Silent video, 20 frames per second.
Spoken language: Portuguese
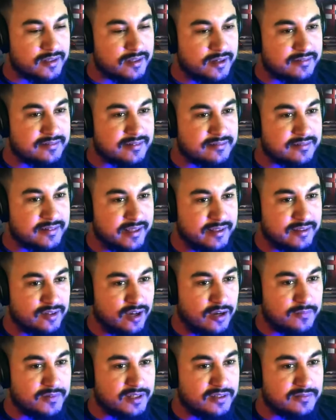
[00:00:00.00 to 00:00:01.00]
Nossa, é sem
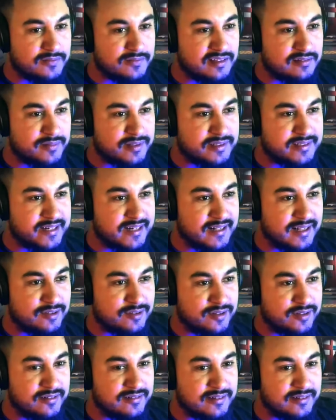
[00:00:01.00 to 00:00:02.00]
dó mesmo essas
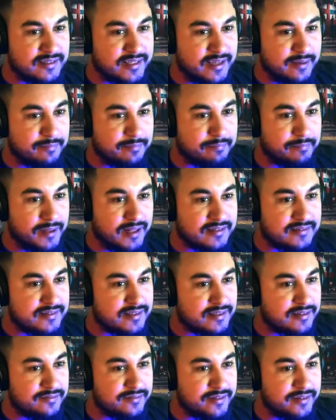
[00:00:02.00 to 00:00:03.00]
metralhadoras aqui, ó. É
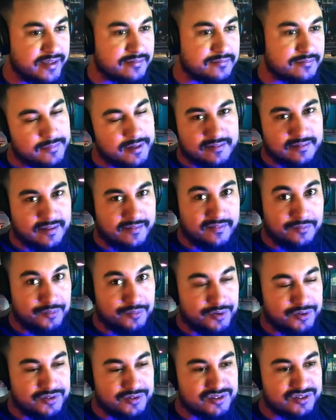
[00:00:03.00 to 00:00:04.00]
Apelativa, hein? Precisava
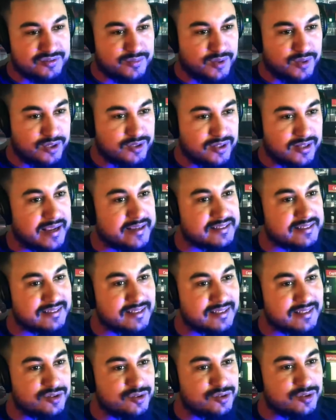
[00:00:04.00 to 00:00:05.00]
muito de um modo online
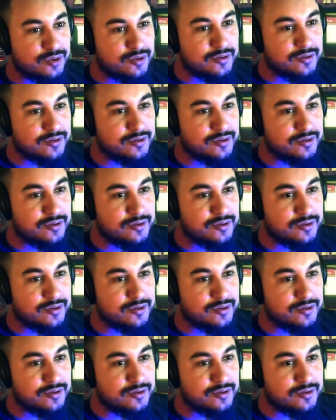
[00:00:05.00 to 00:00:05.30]
nesse jogo.